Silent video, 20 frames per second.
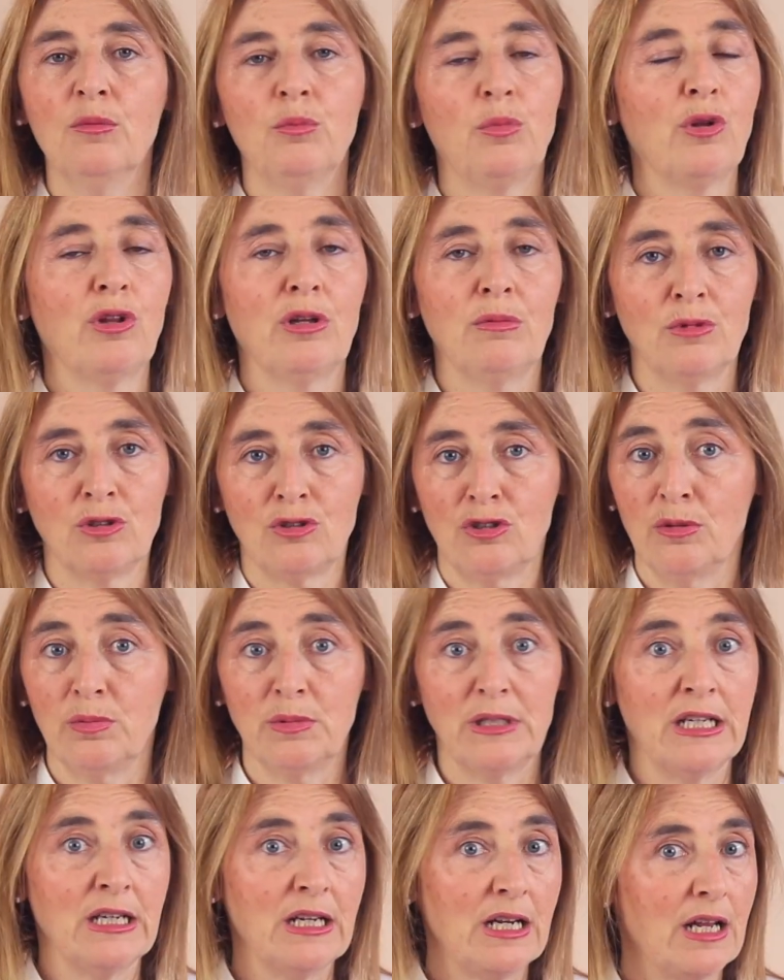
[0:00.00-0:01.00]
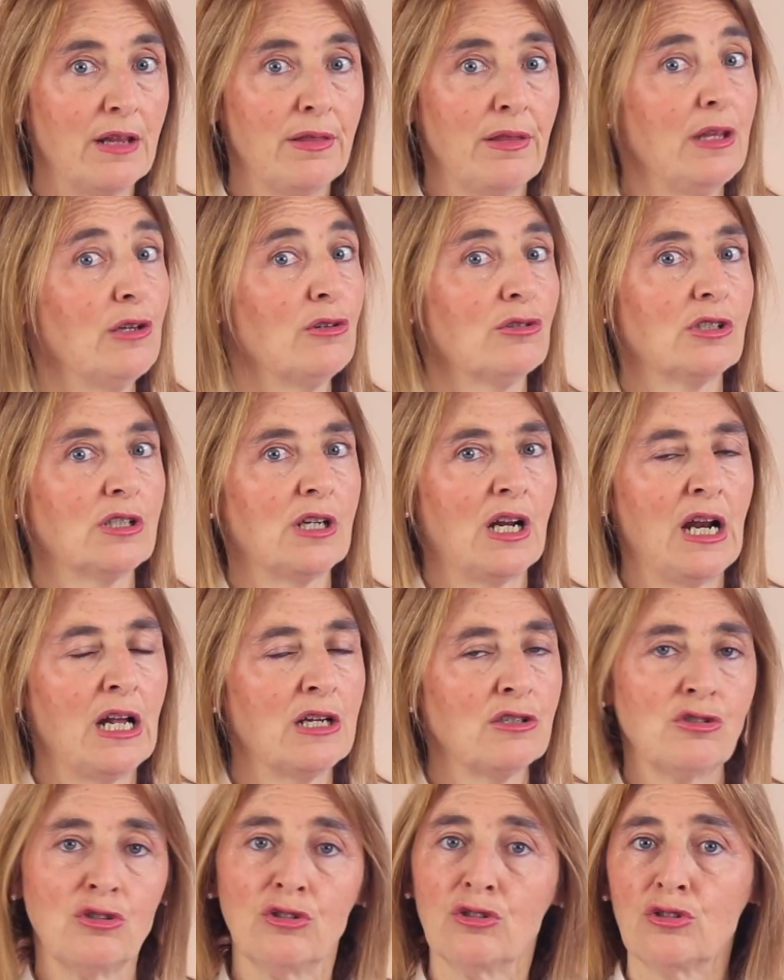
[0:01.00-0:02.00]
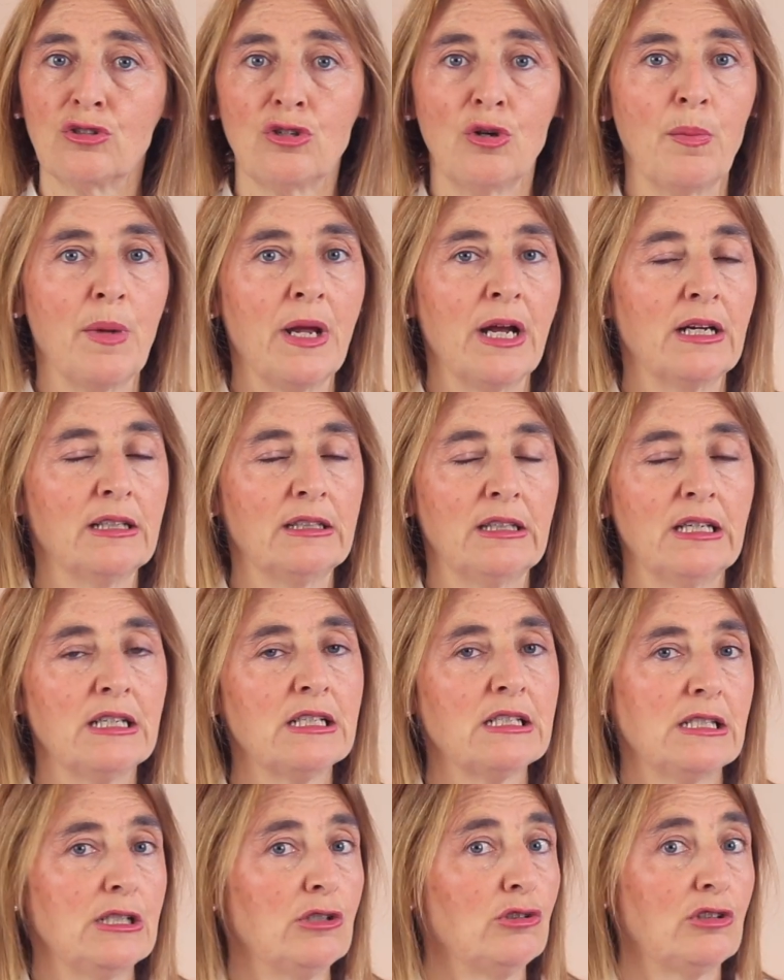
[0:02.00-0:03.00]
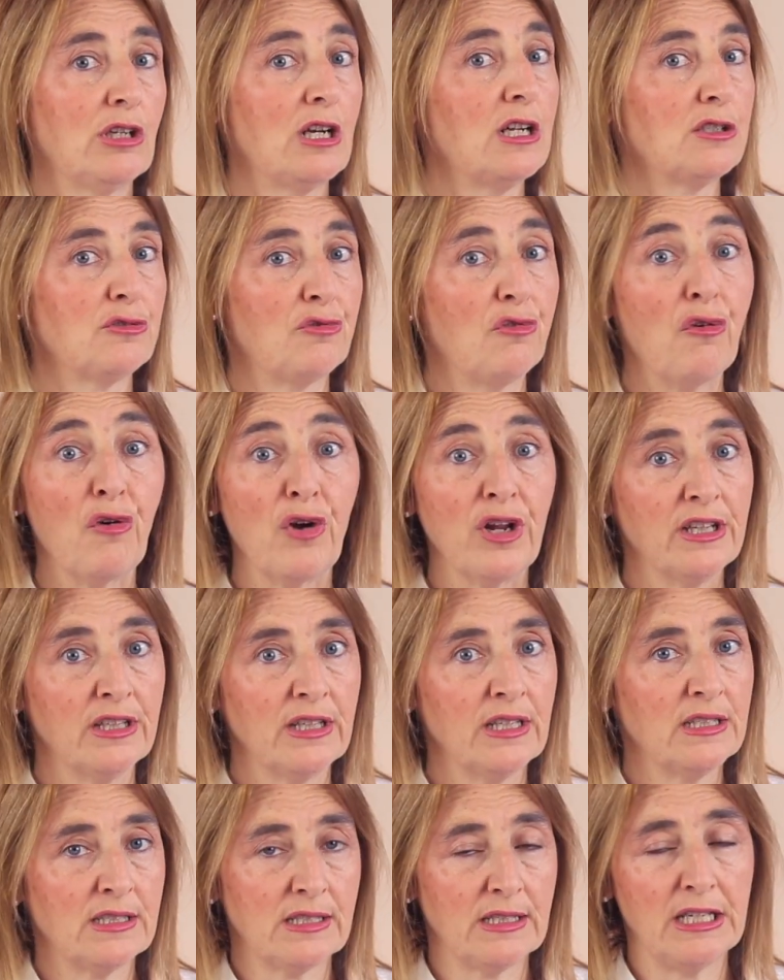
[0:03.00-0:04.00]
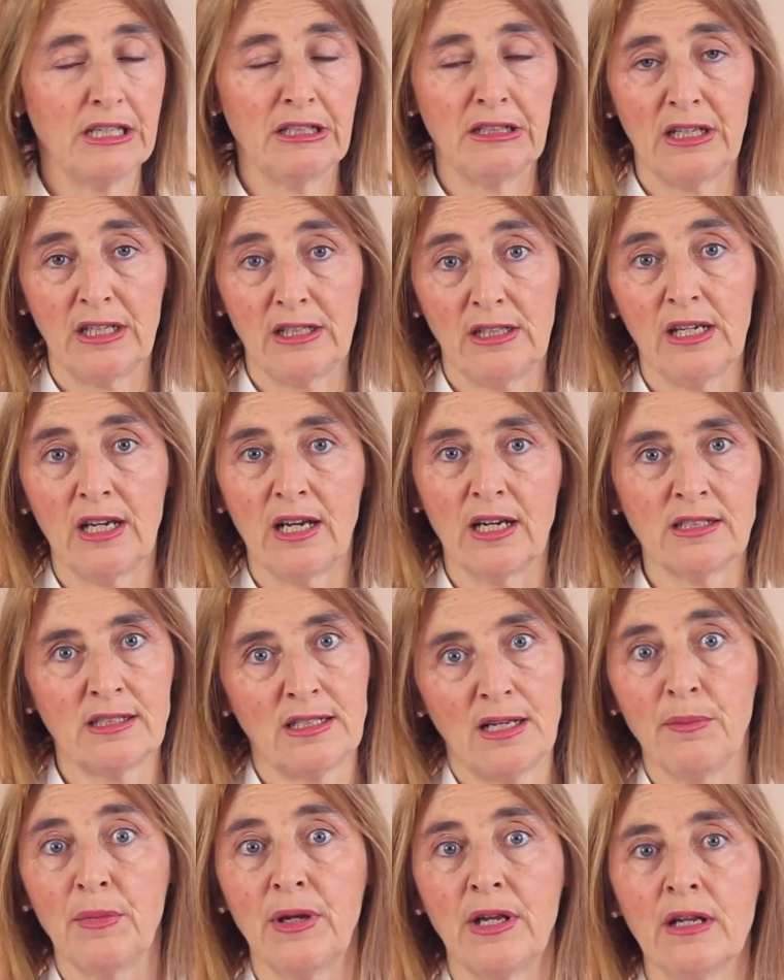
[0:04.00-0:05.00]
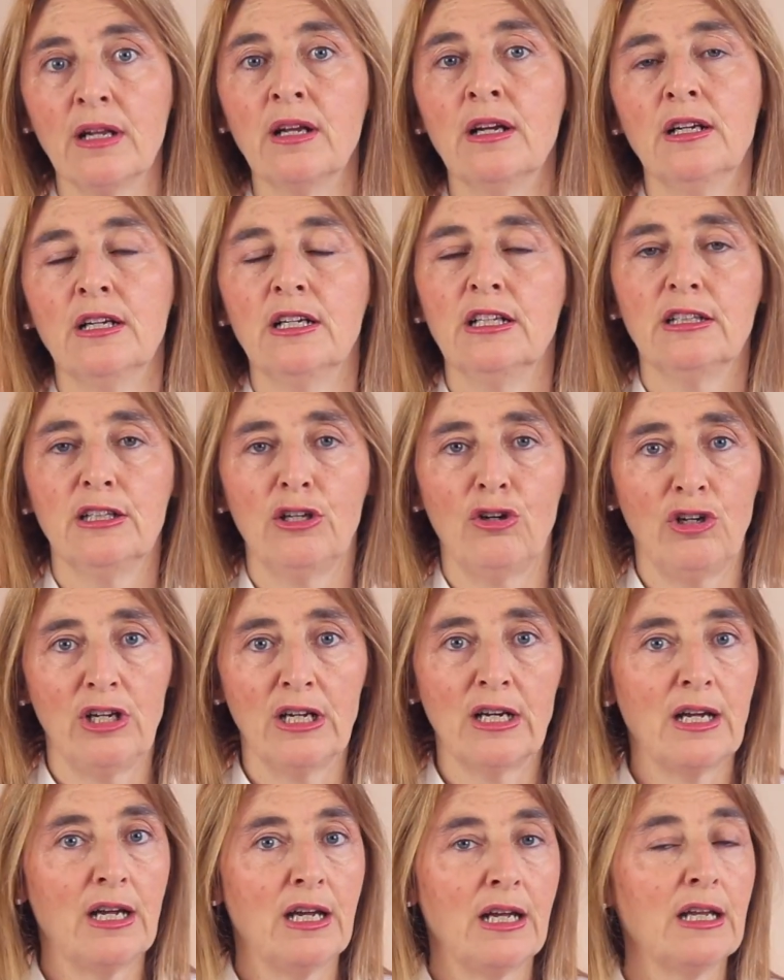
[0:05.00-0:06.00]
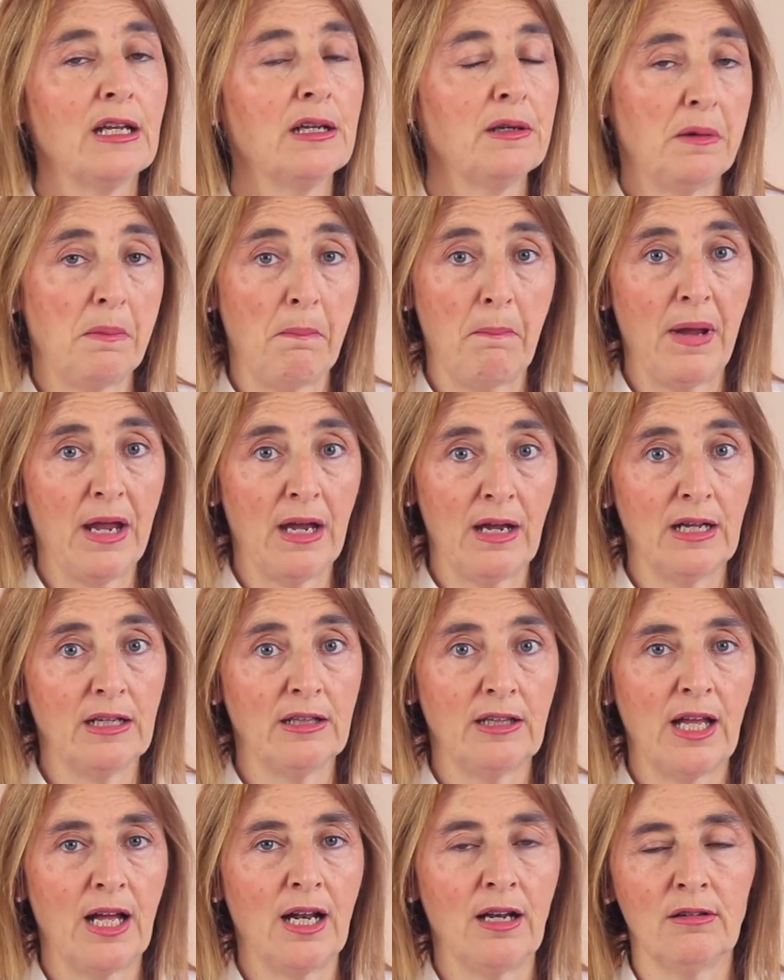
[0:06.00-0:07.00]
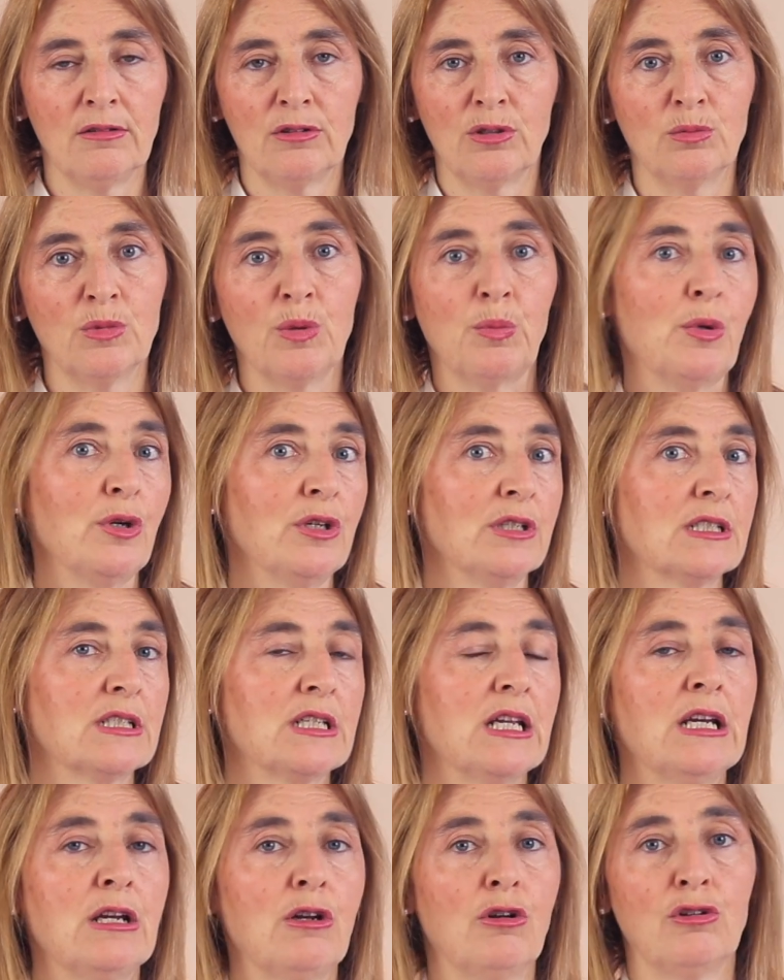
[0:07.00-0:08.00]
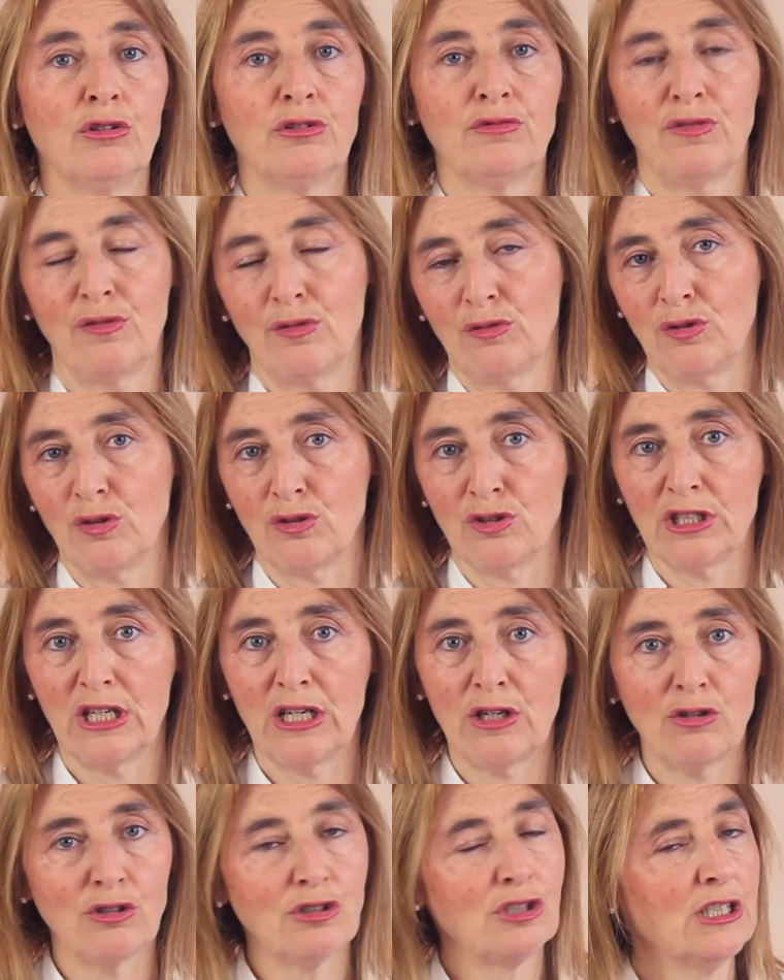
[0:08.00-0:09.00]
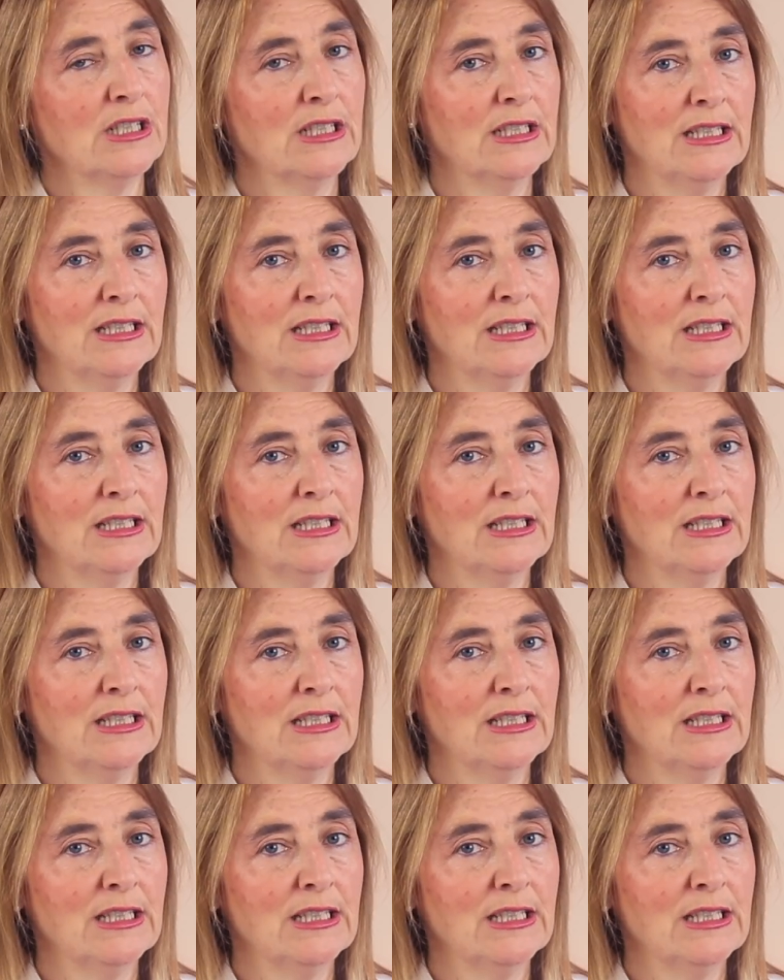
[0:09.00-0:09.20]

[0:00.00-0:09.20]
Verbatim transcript: Podemos obtener ácidos grasos omega 3 de otras fuentes dietéticas también de origen vegetal, como pueden ser los frutos secos